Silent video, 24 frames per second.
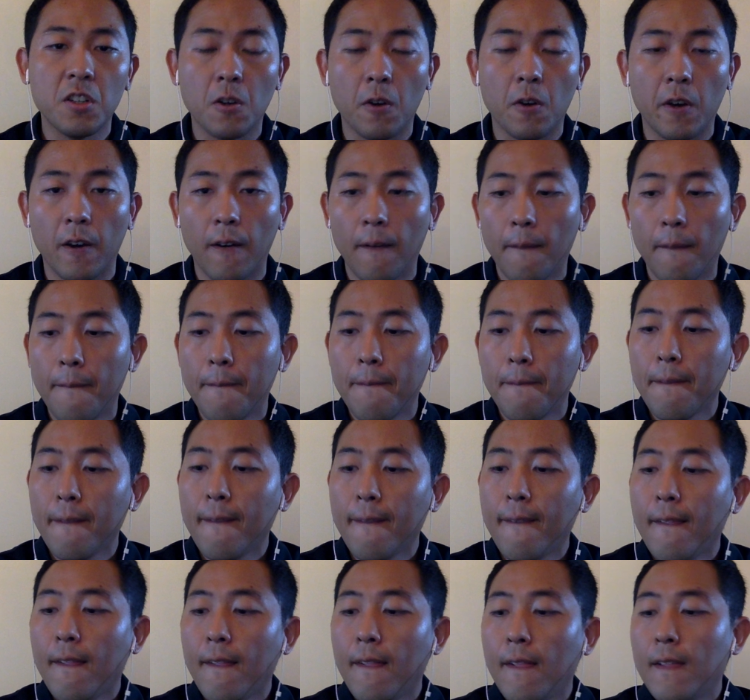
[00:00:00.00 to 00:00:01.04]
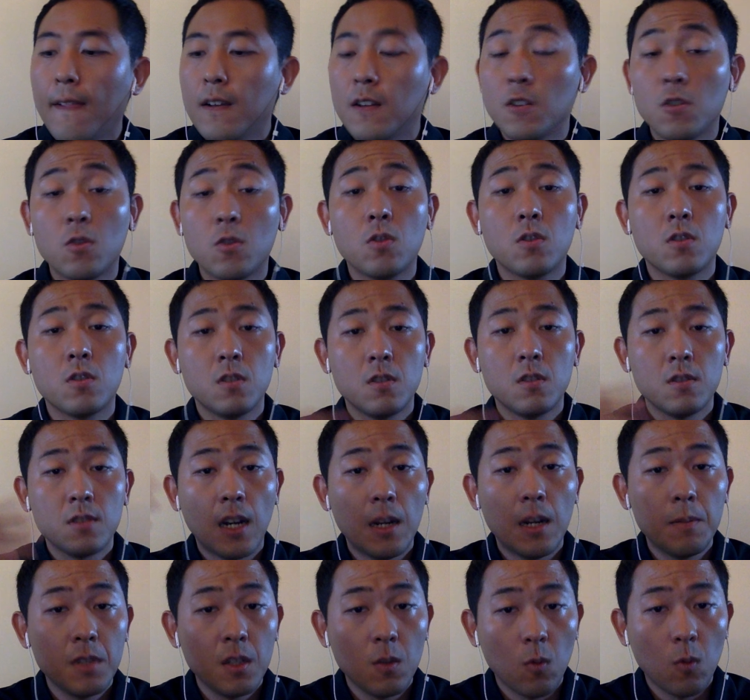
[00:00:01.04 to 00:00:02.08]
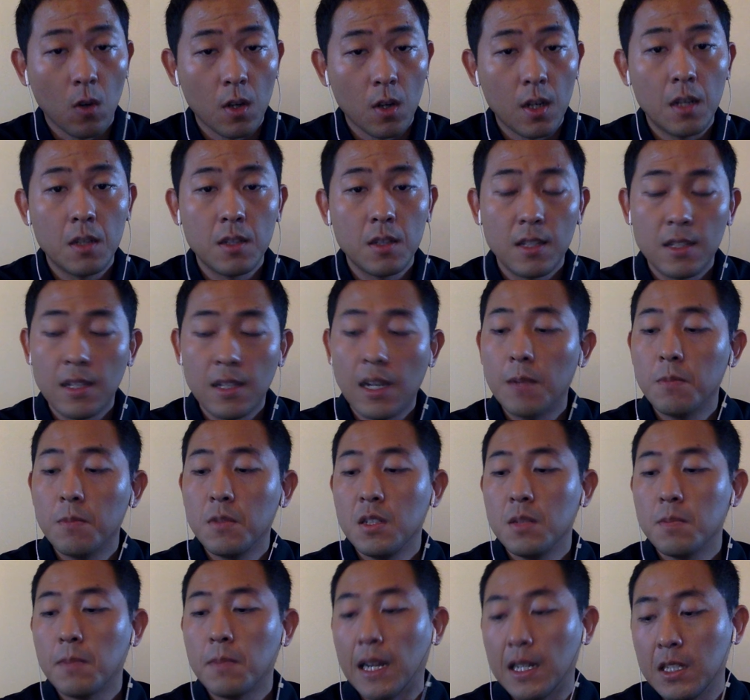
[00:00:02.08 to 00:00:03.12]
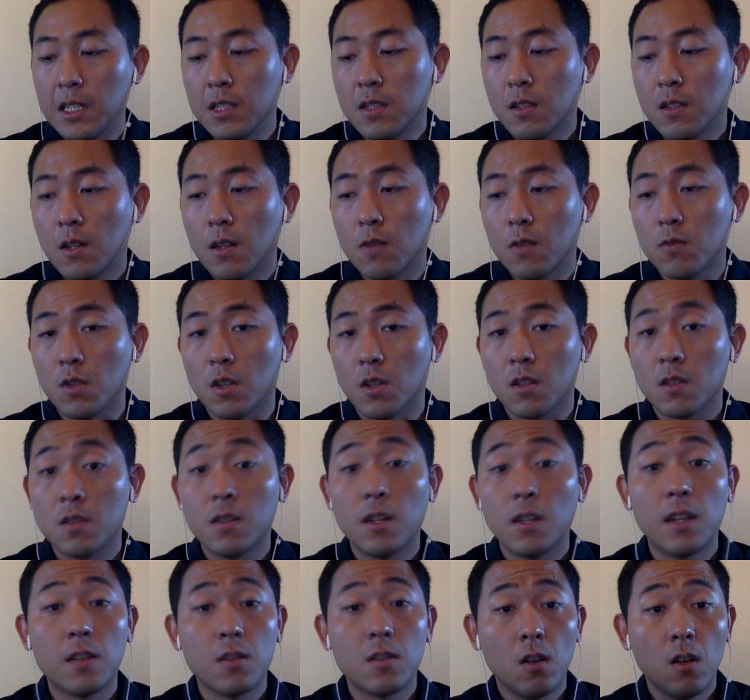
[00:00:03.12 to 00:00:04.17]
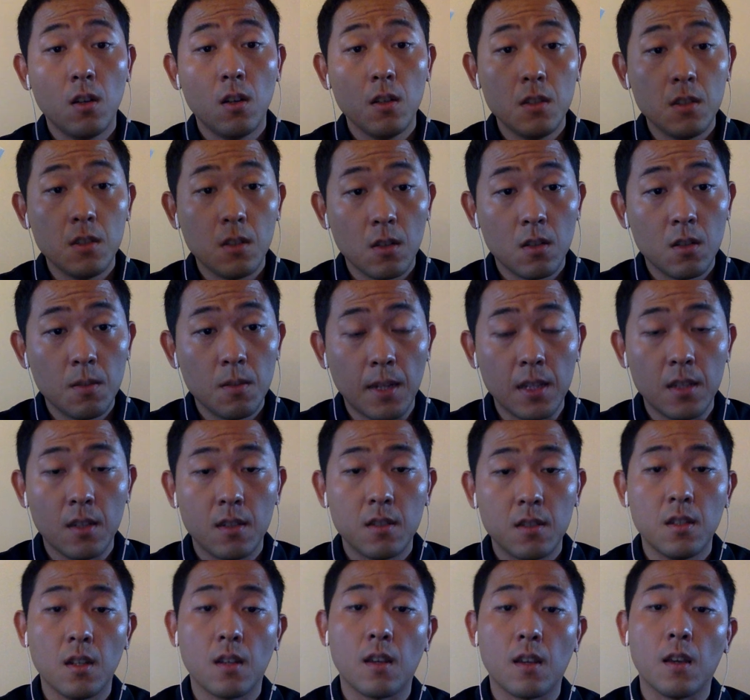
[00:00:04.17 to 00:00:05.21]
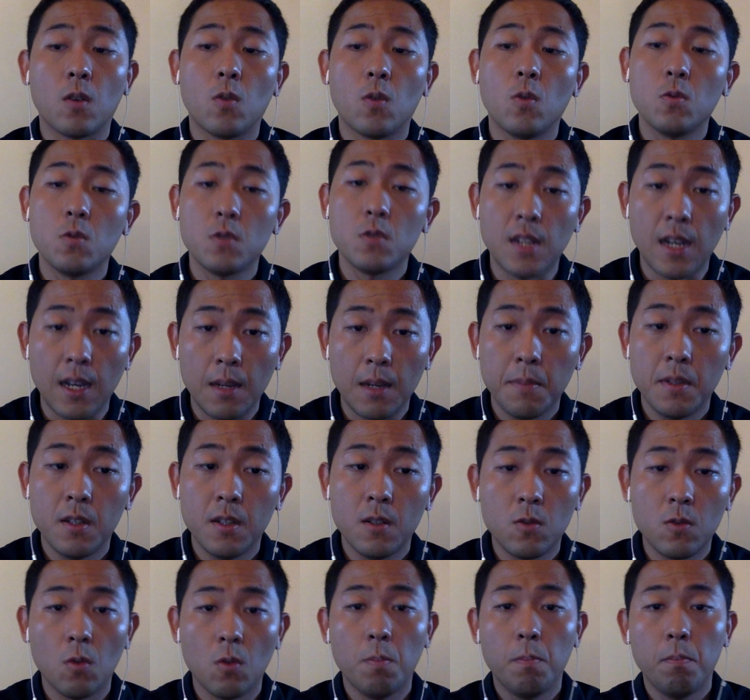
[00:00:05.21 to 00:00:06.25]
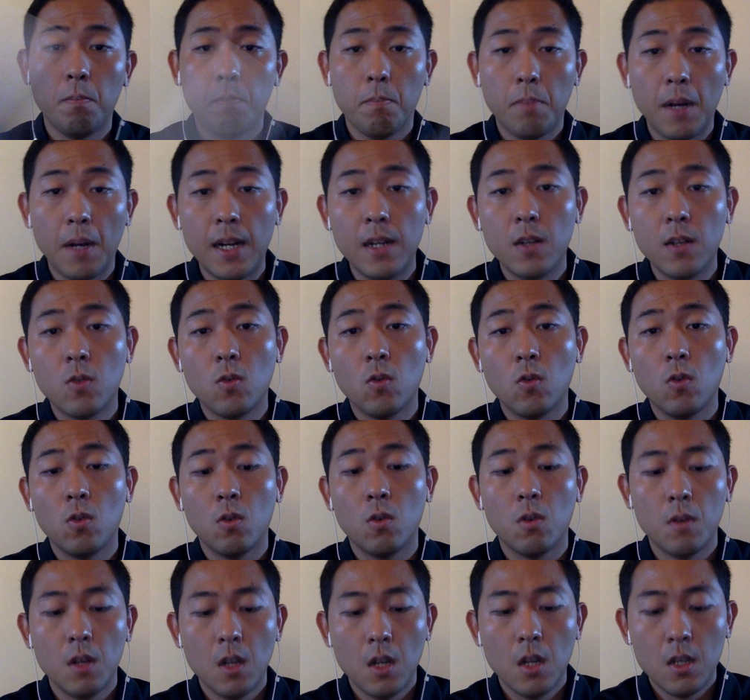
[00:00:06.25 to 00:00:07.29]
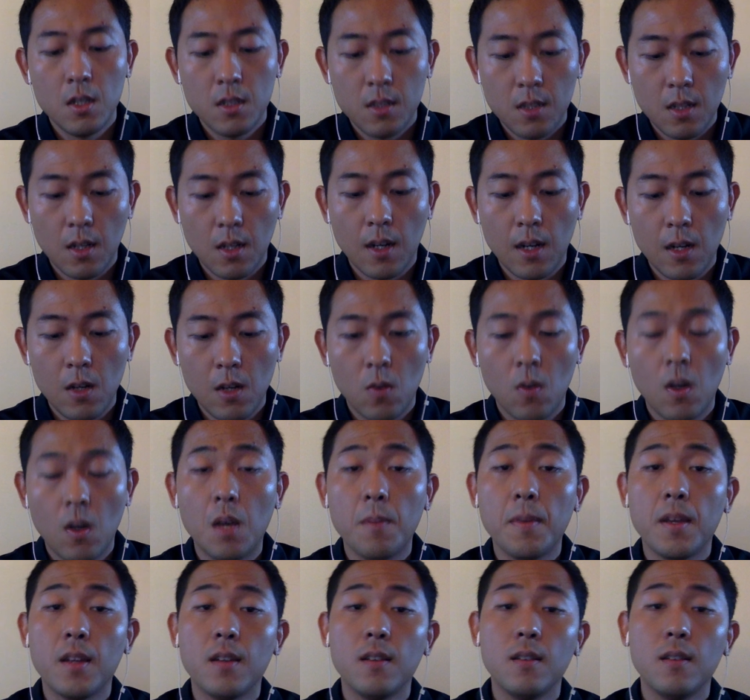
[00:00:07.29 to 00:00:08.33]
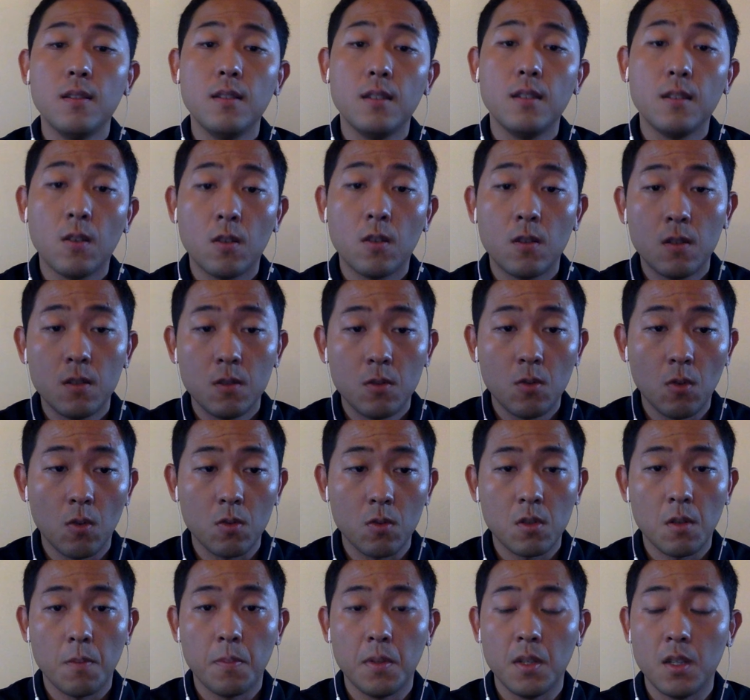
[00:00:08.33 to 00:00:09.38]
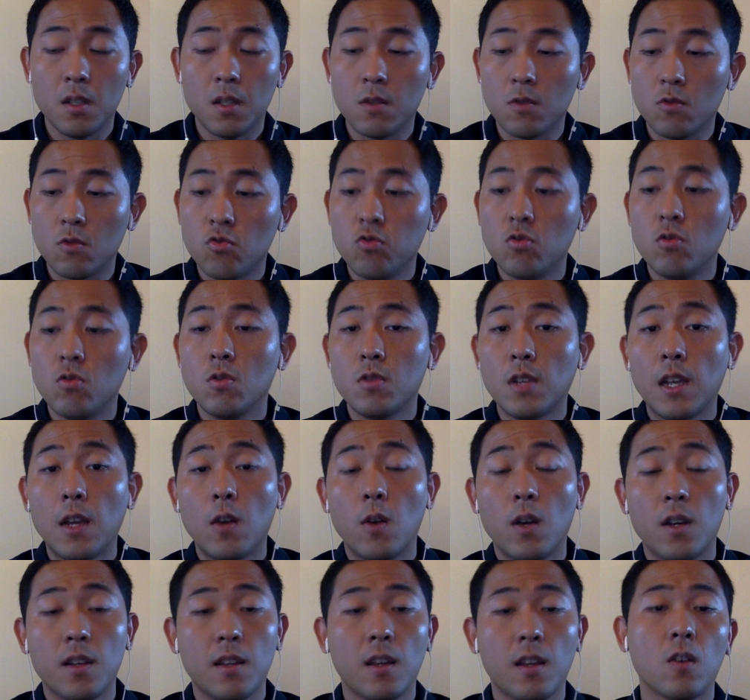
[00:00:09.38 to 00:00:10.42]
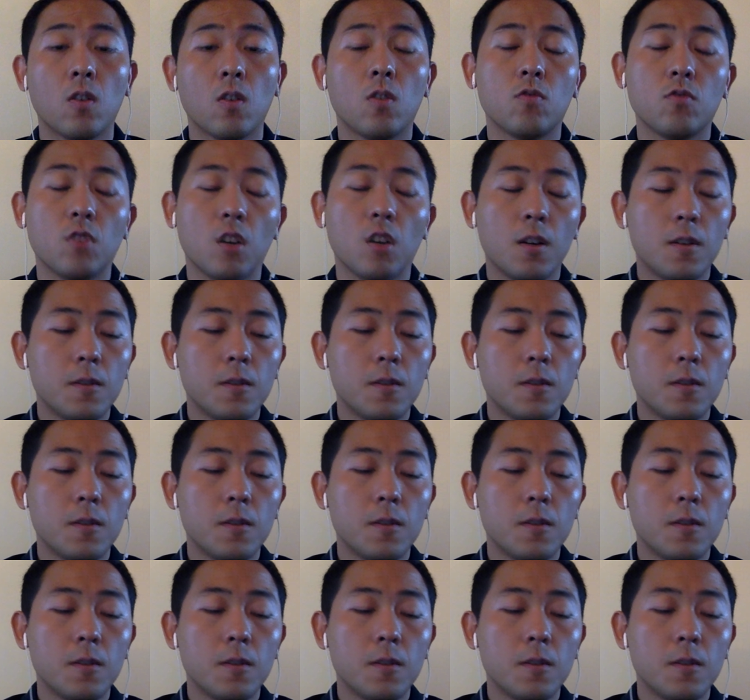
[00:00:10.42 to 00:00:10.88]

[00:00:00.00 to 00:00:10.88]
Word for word: 거예요. 그리고 그런 사람들이 원하는 사람들이 많이 있더라고요. 그래서 이거를 만들기 시작했고 또 장비를 또 팔고 시작하려고 하면은 이거를 또 어차피 그 툴로 사용하게 된 거고요.